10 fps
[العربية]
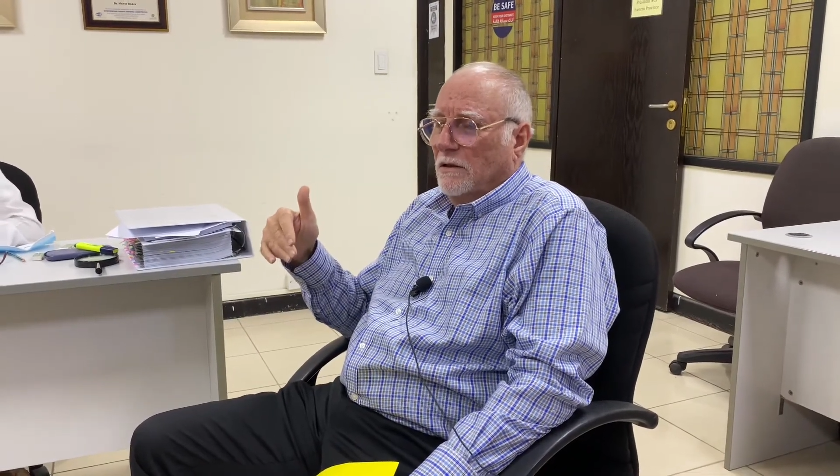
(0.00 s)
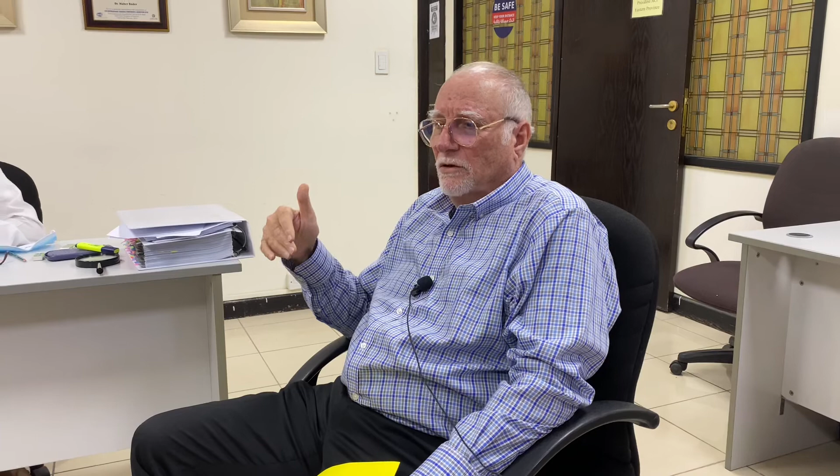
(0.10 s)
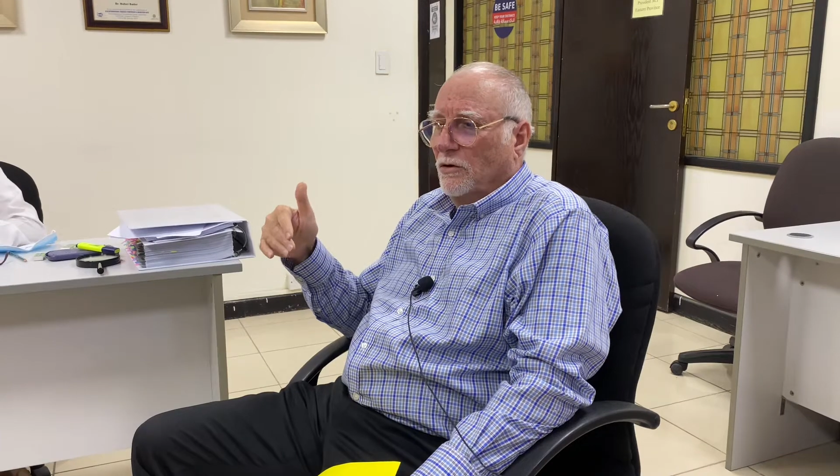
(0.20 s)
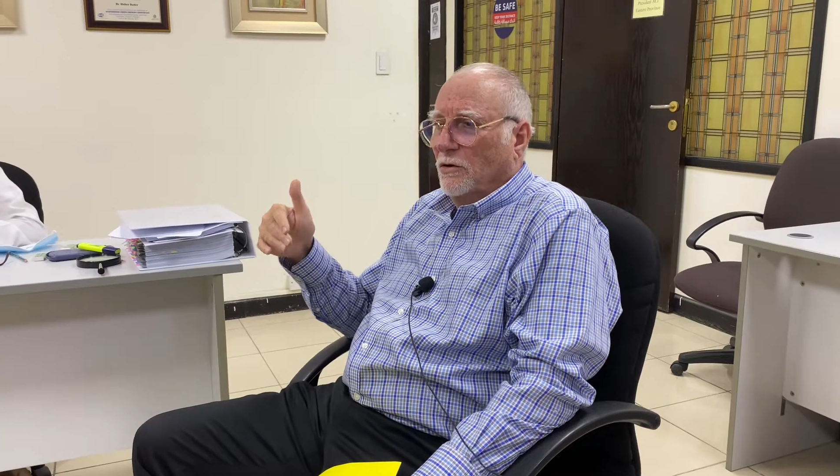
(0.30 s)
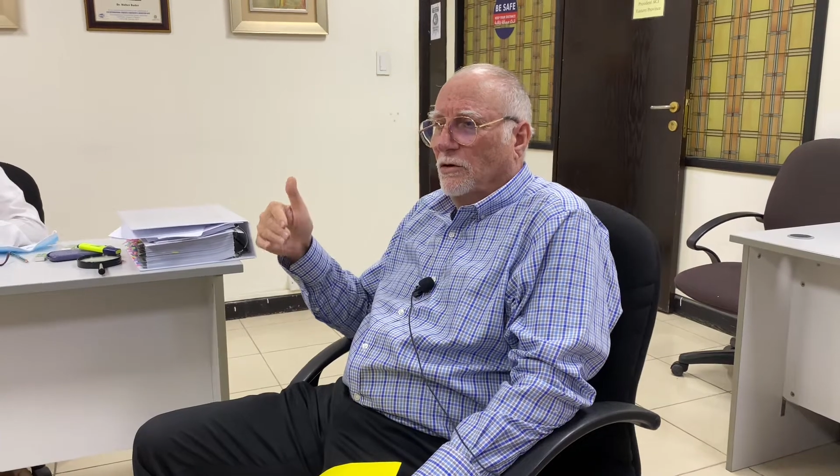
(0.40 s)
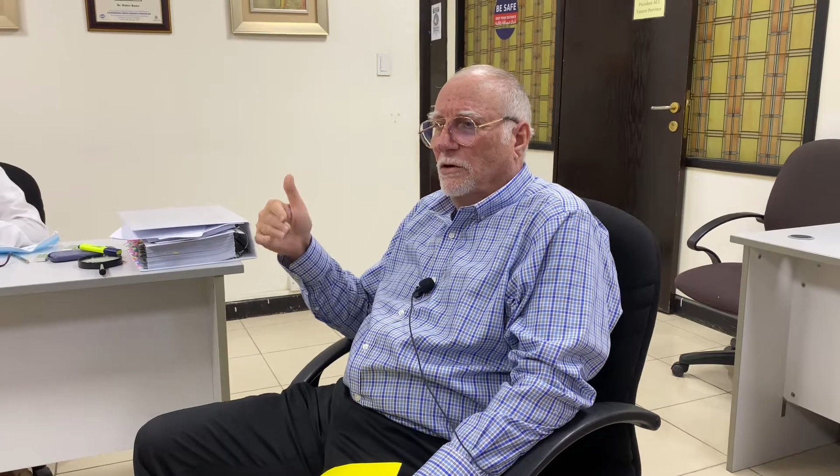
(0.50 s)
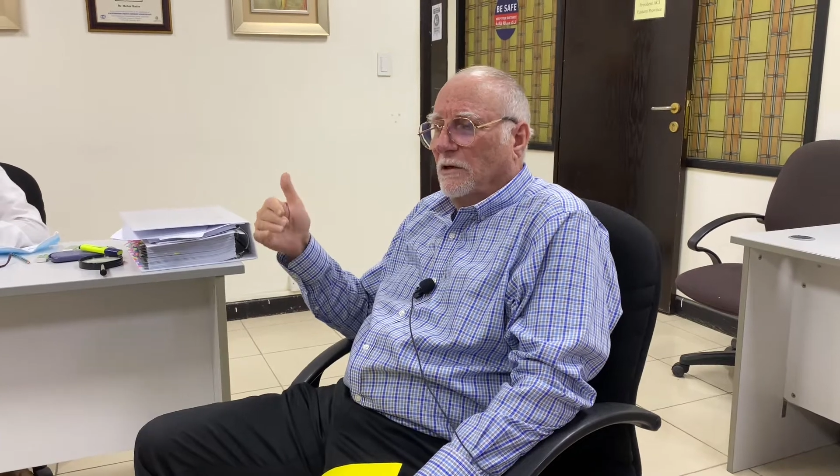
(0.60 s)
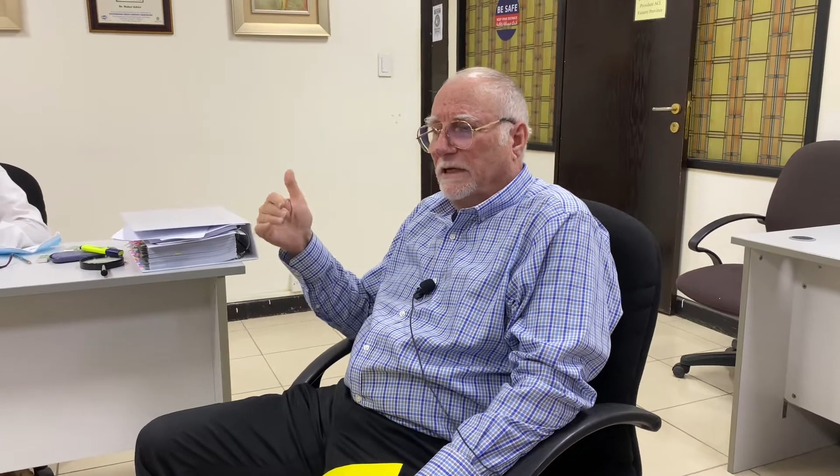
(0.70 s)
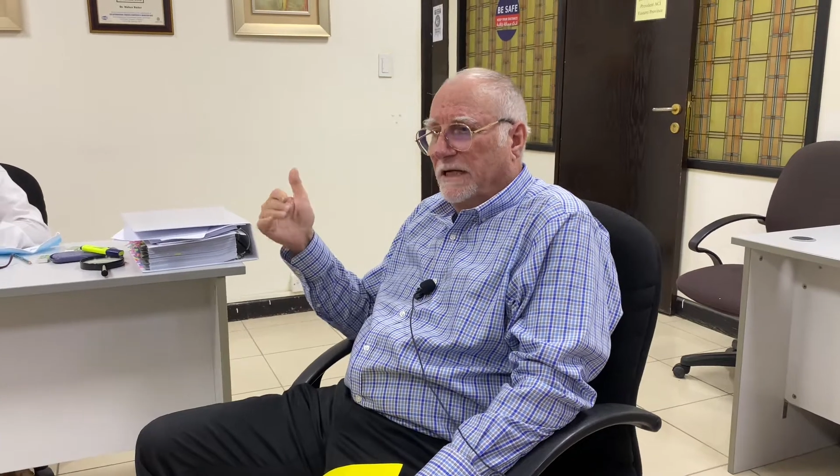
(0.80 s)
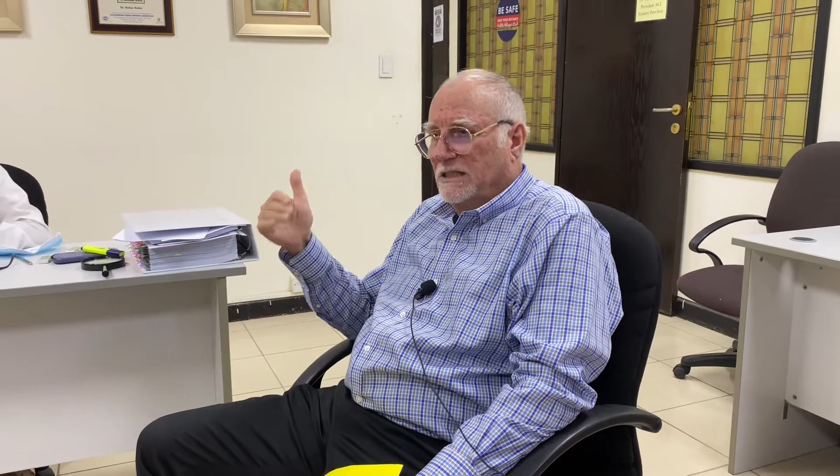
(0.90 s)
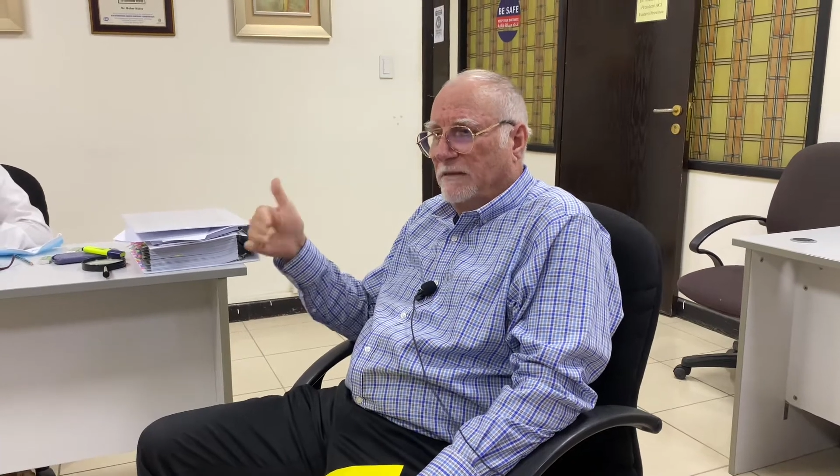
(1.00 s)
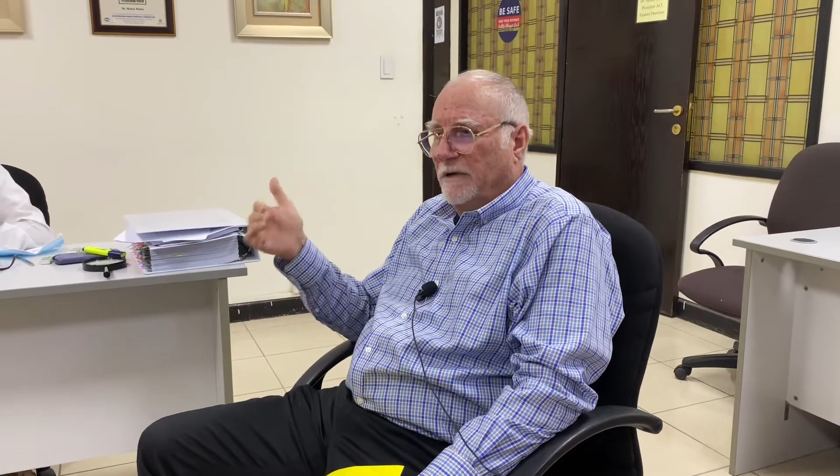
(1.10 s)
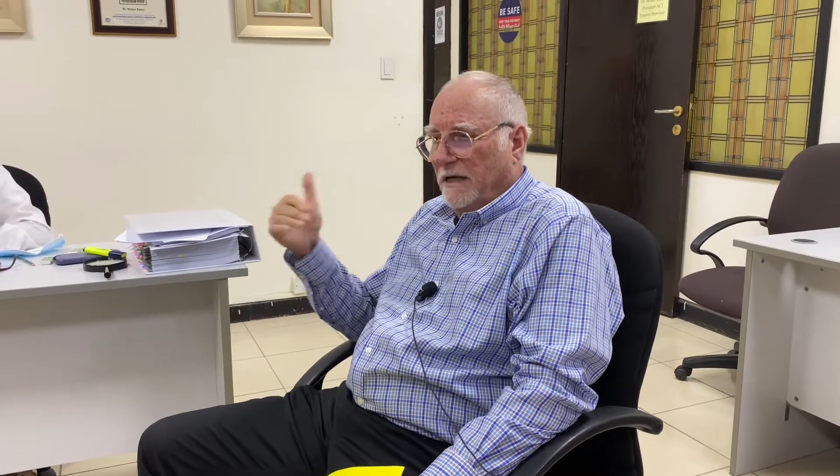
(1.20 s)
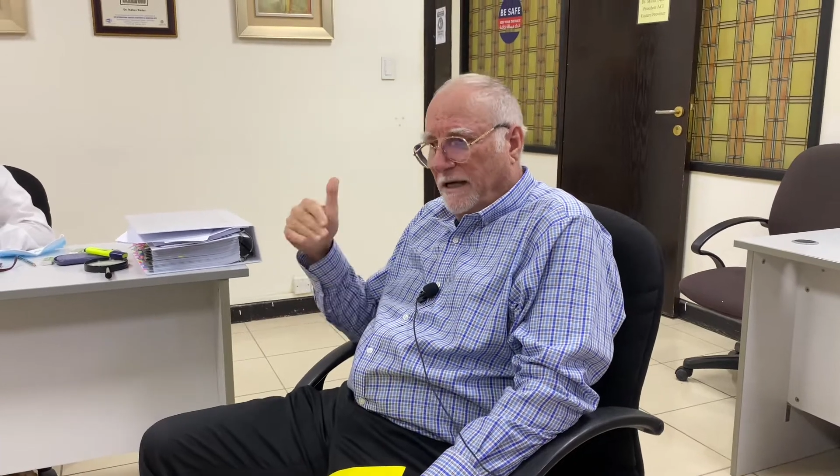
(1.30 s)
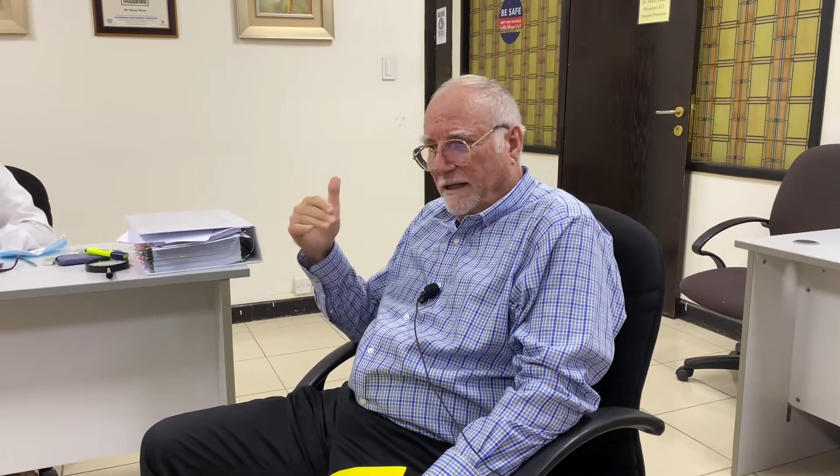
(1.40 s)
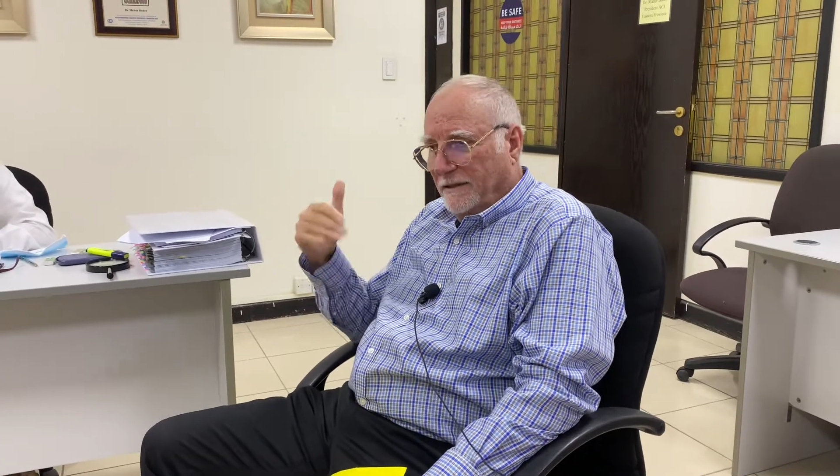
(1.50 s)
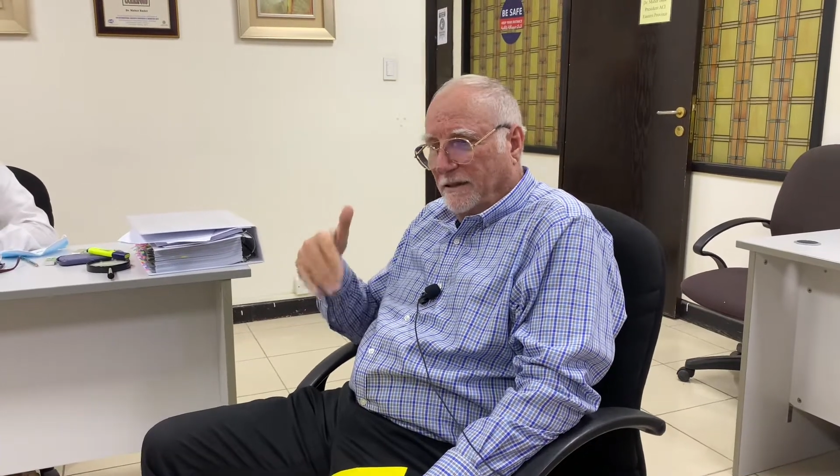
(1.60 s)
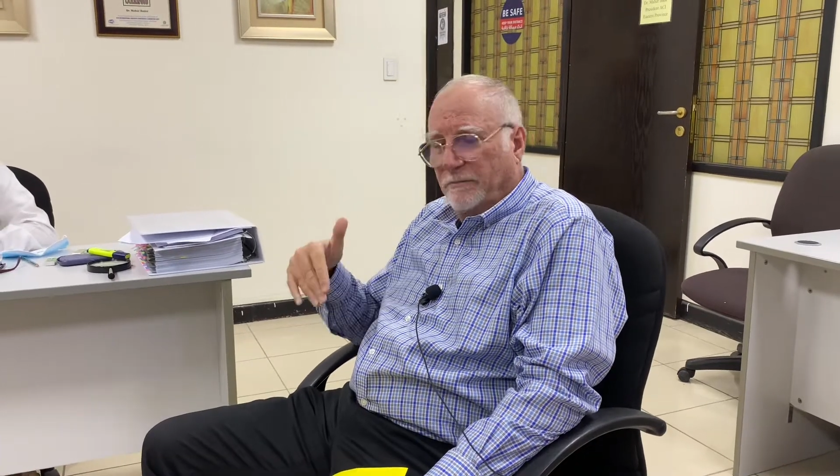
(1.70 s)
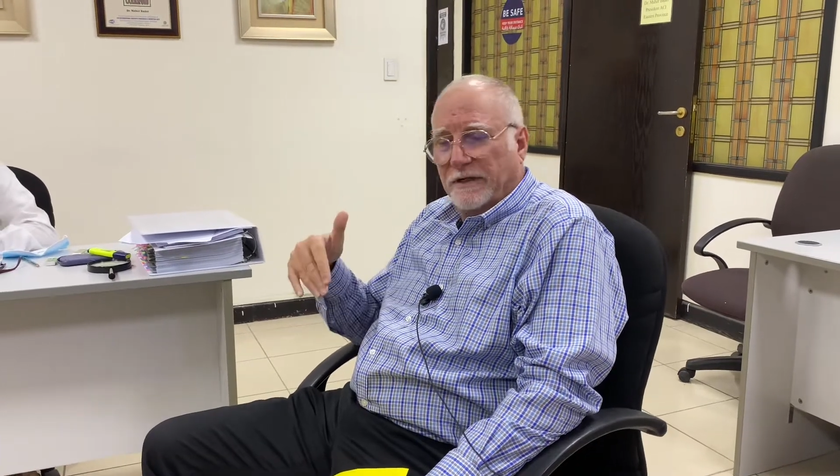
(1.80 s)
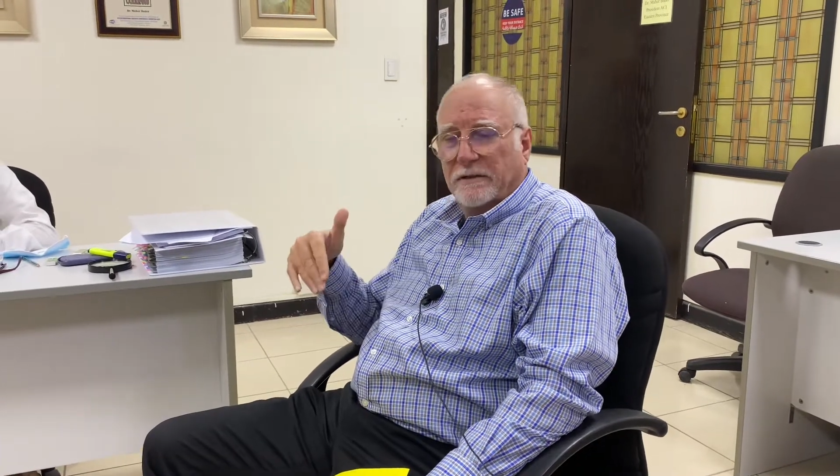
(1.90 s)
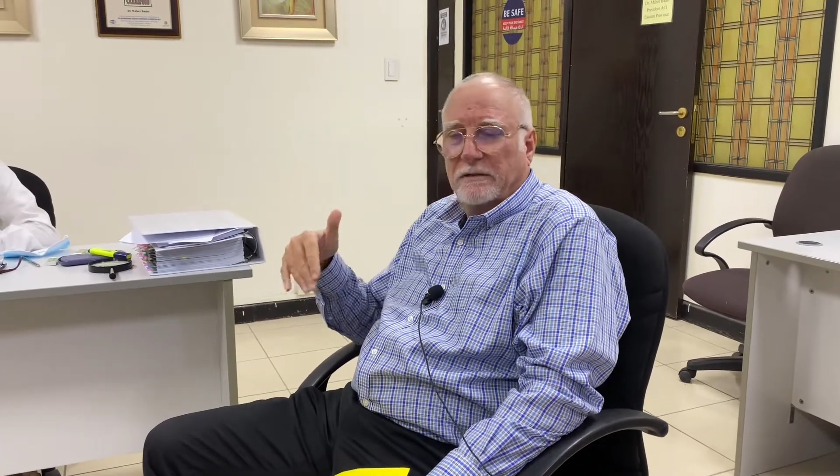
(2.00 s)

انه يجب ان اختبر